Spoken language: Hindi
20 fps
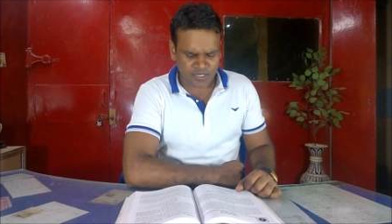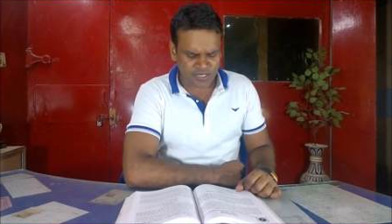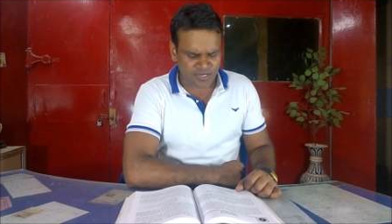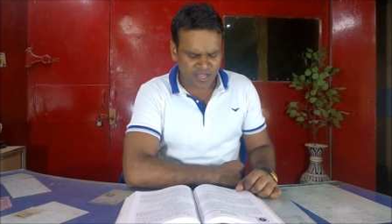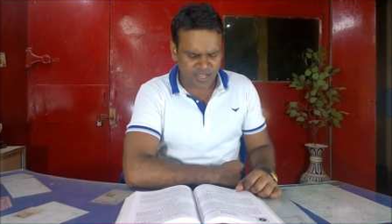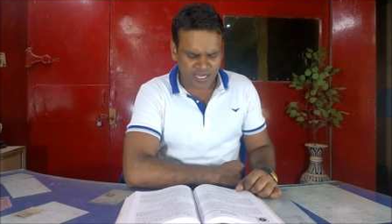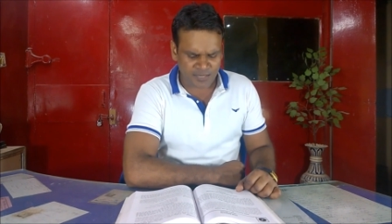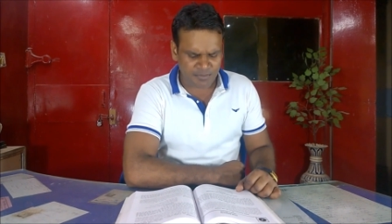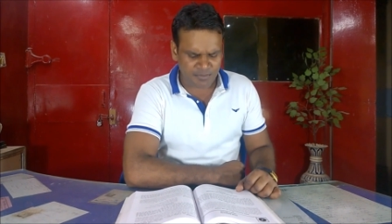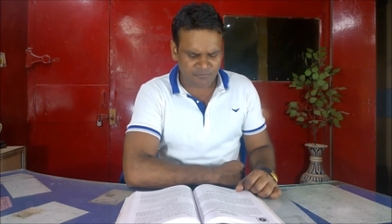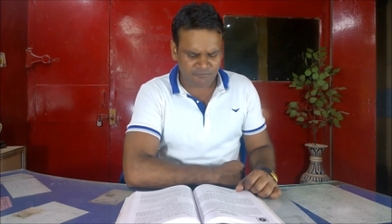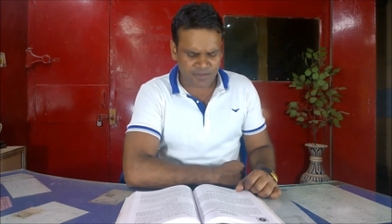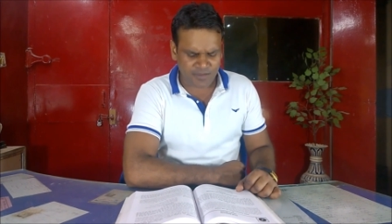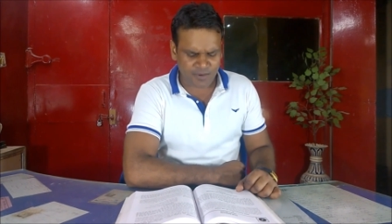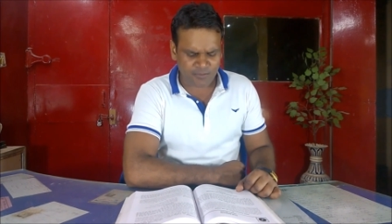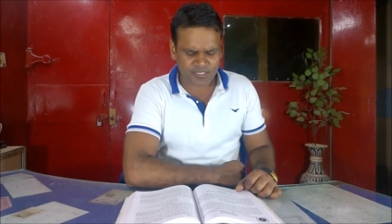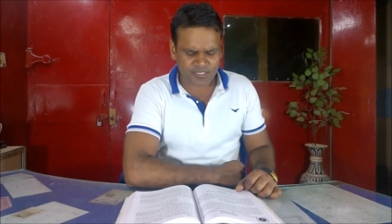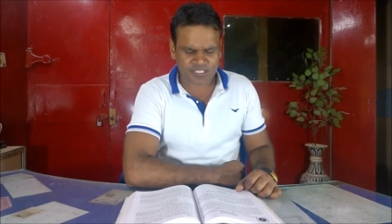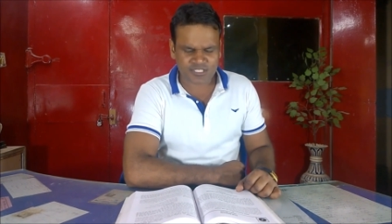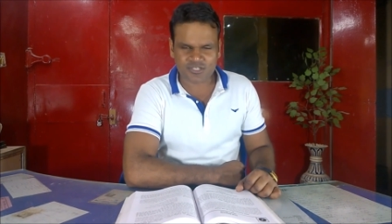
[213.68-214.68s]
कुड नॉट बी
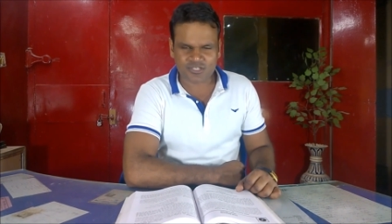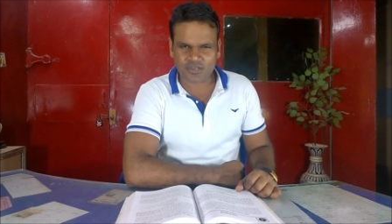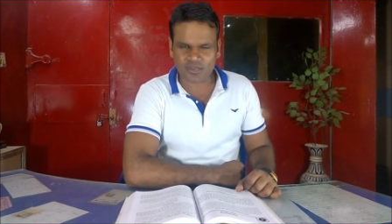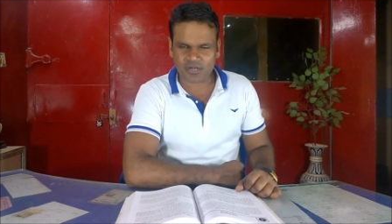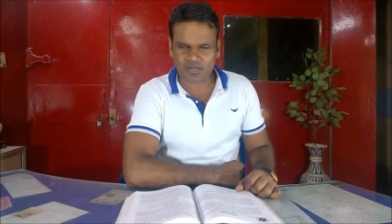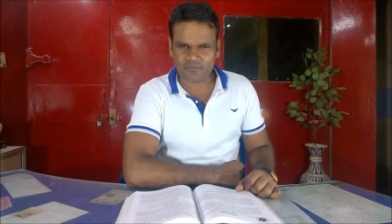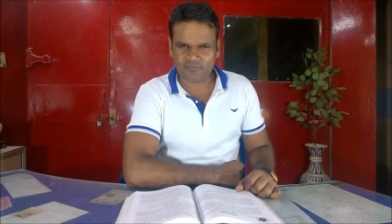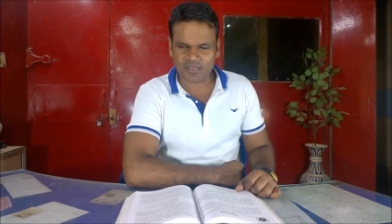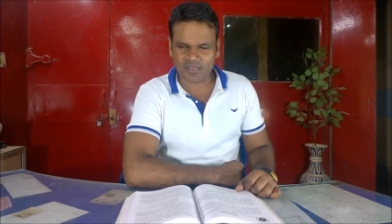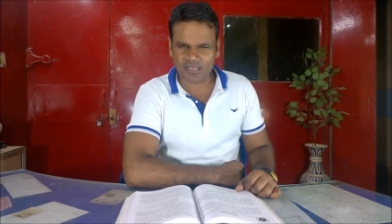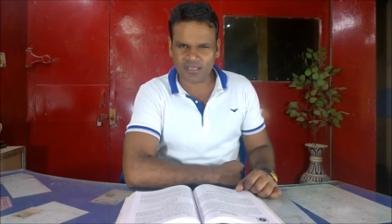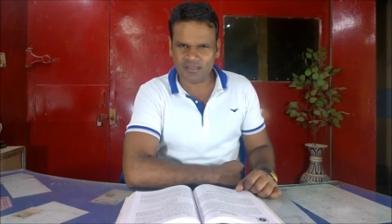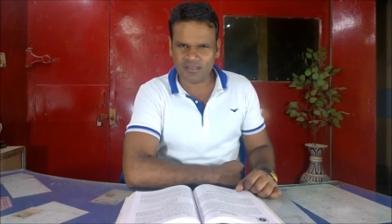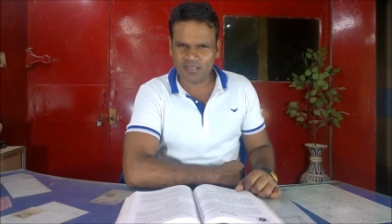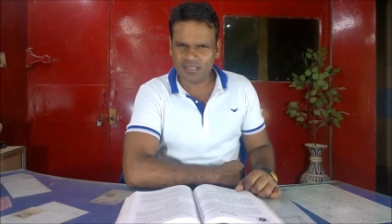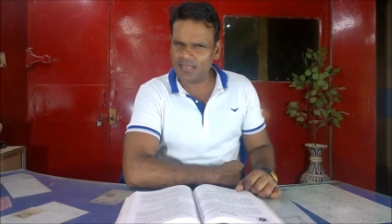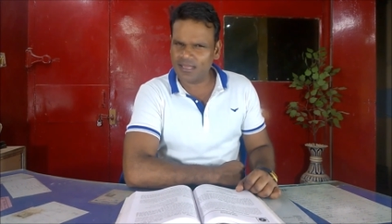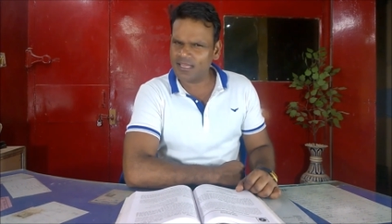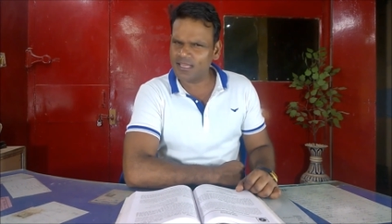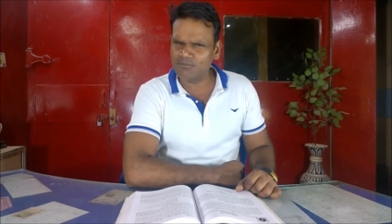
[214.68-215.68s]
फाउंड इन जियोग्राफी
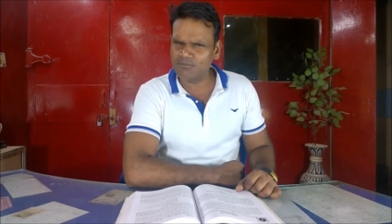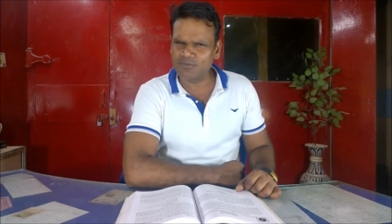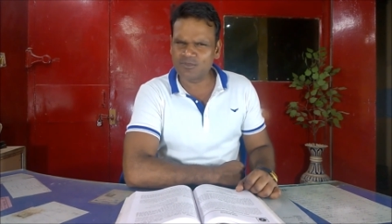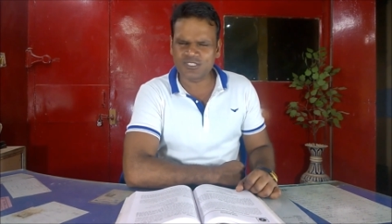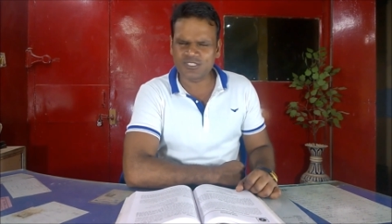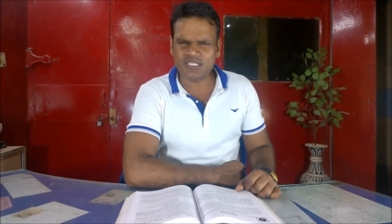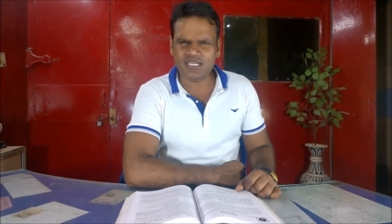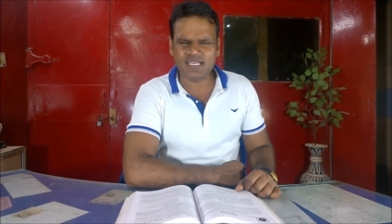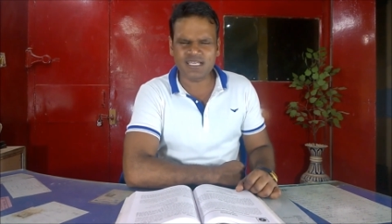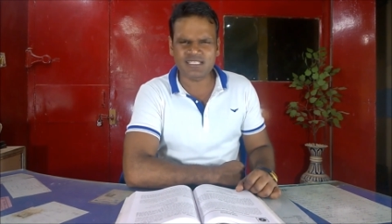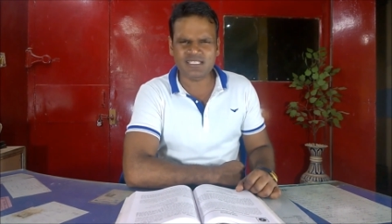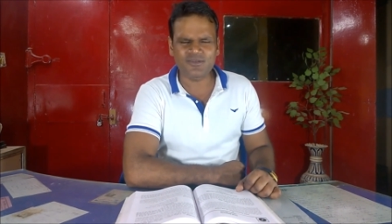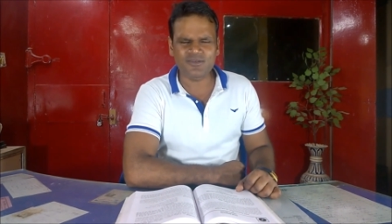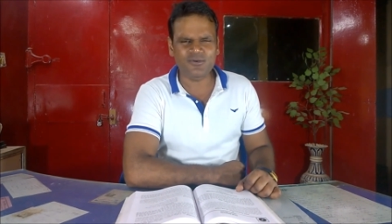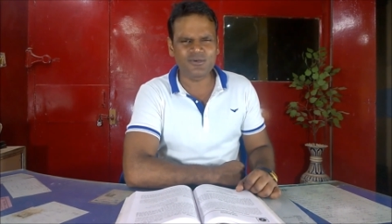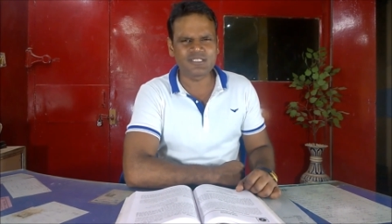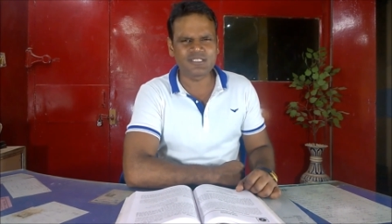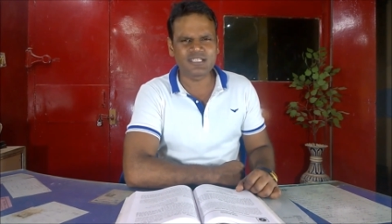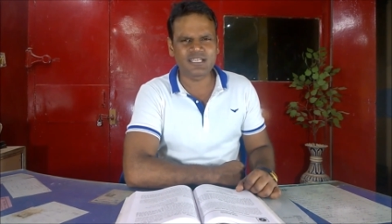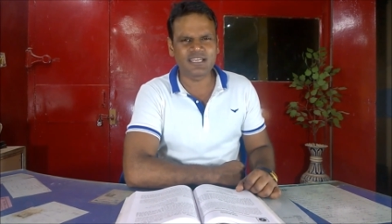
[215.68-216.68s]
लेकिन मुझे ऐसी
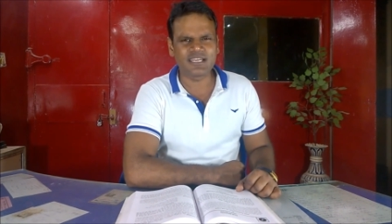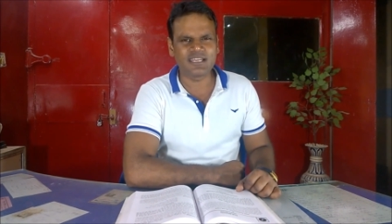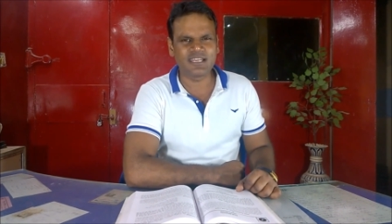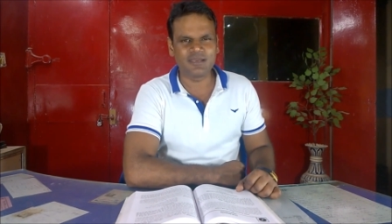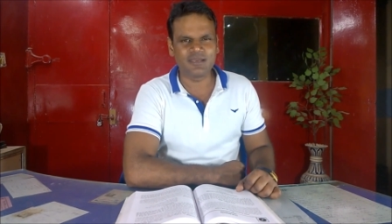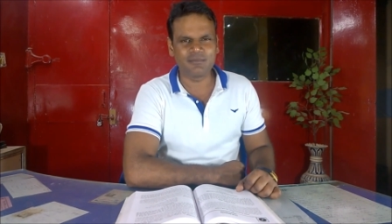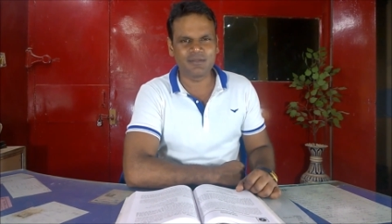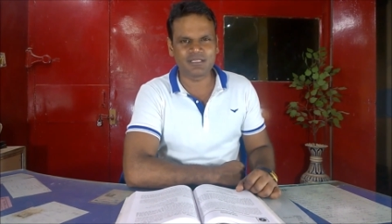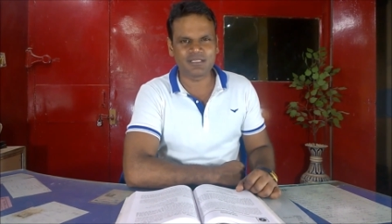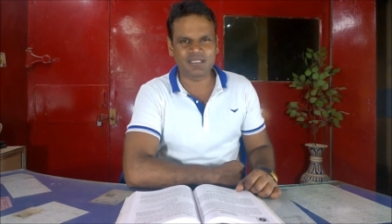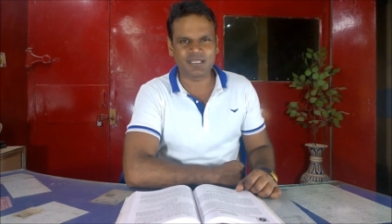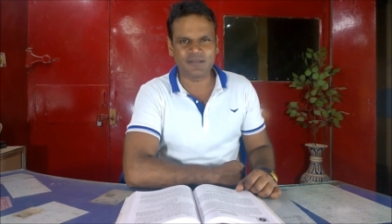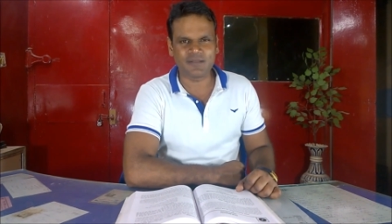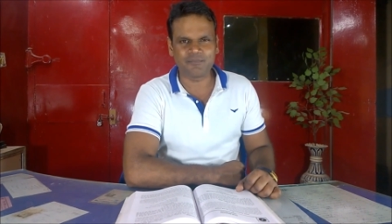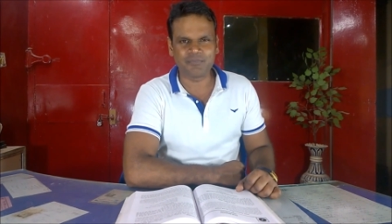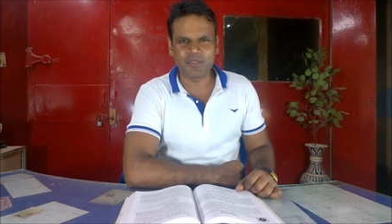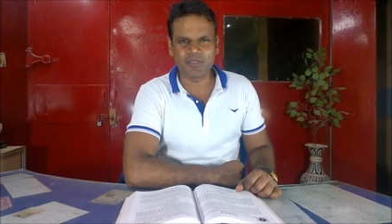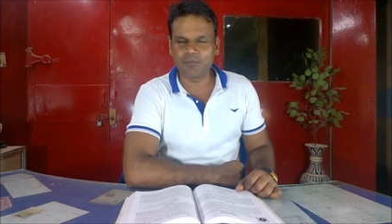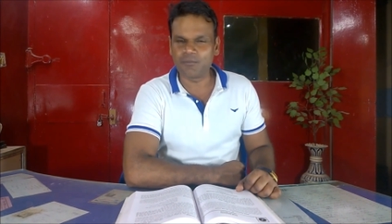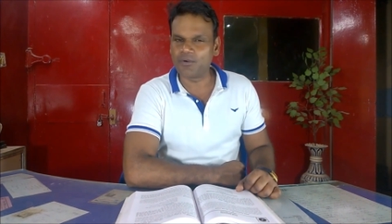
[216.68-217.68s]
कोई जगह नहीं
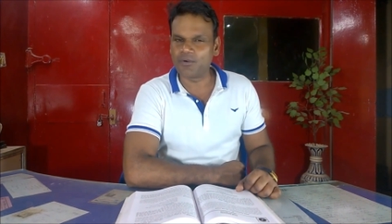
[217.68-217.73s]
मिलती